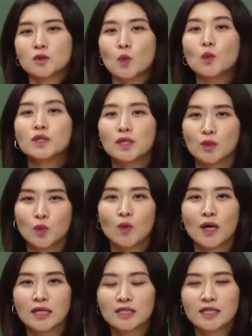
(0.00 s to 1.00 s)
오늘
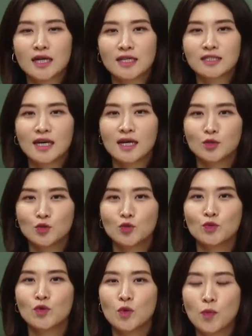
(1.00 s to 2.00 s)
동아시아사
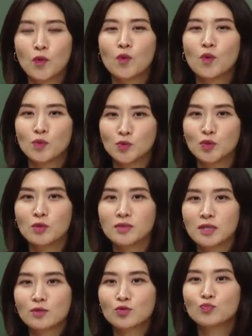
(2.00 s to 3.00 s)
수능을 보고 온
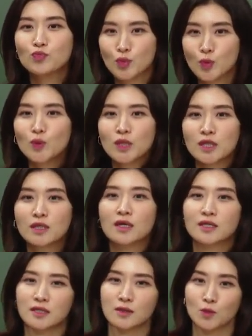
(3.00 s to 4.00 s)
수험생들도 물론
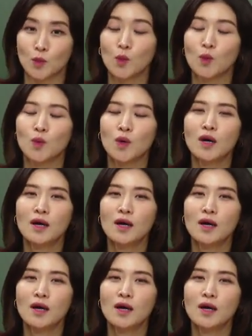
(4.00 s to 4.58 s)
있겠고,